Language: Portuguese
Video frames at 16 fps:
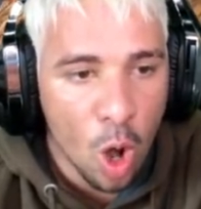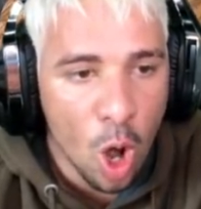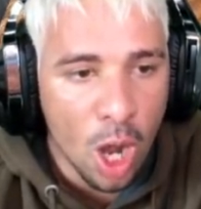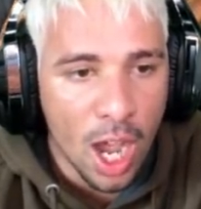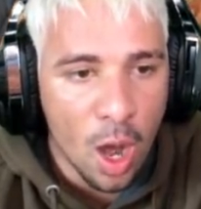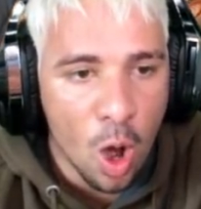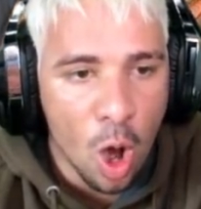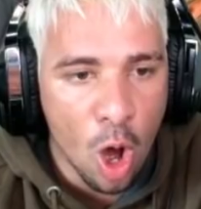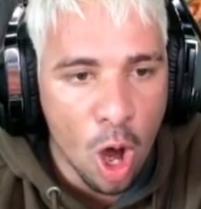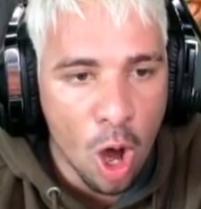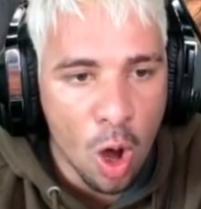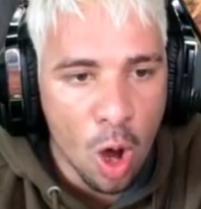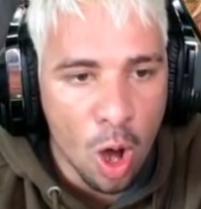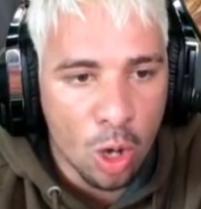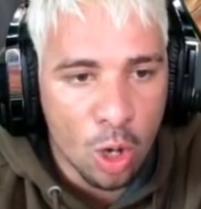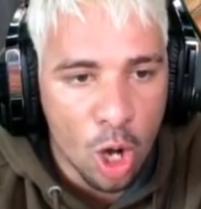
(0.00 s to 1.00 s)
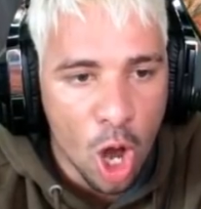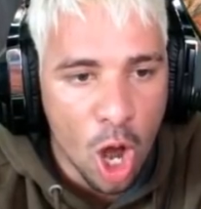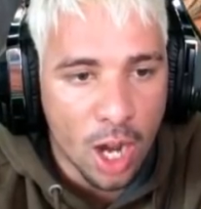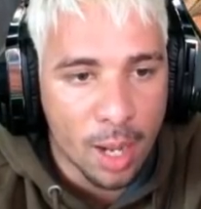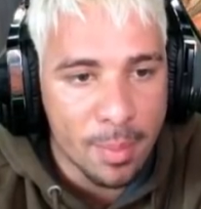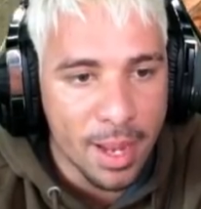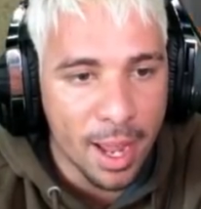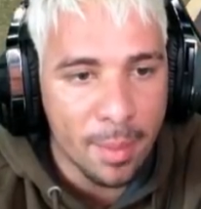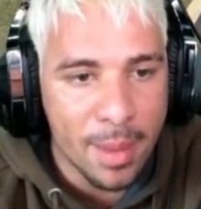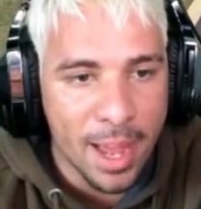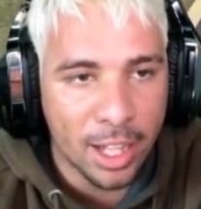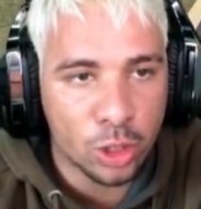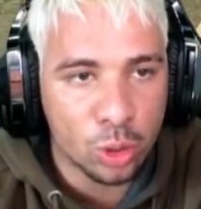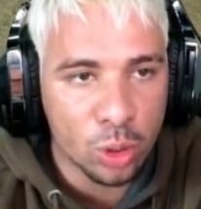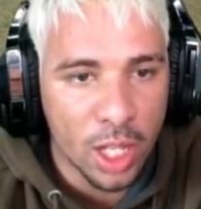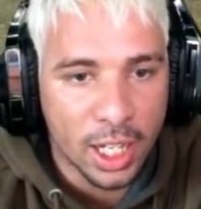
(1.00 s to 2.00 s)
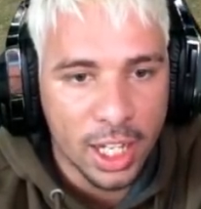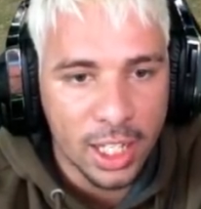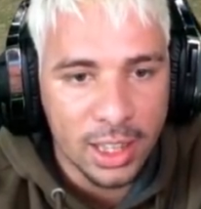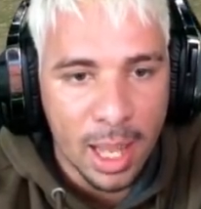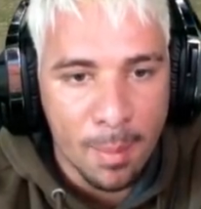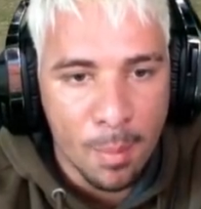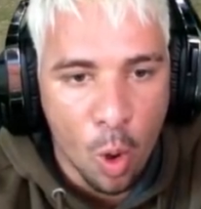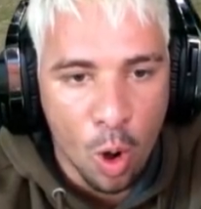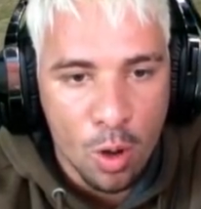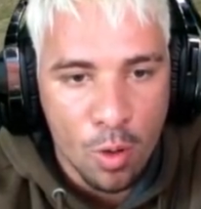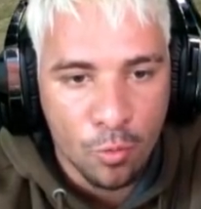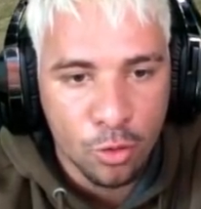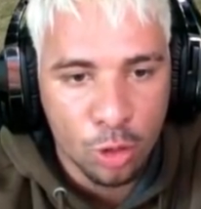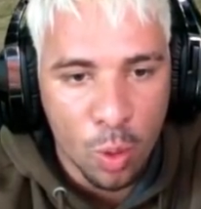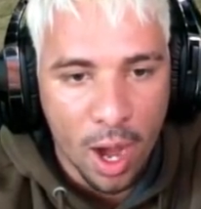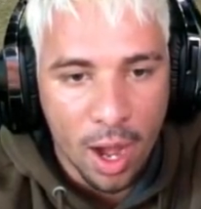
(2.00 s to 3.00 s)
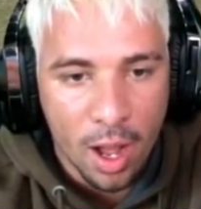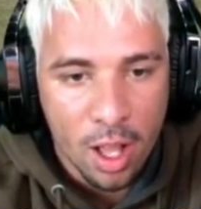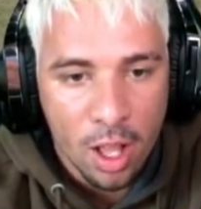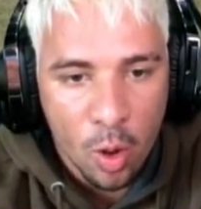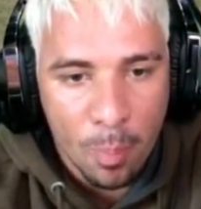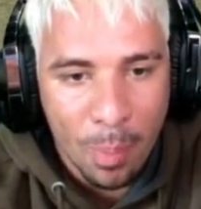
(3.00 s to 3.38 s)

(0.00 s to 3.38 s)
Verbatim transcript: Ô, ô, ô, ô, Croca, me, me ajuda aqui, demônio, filho de uma...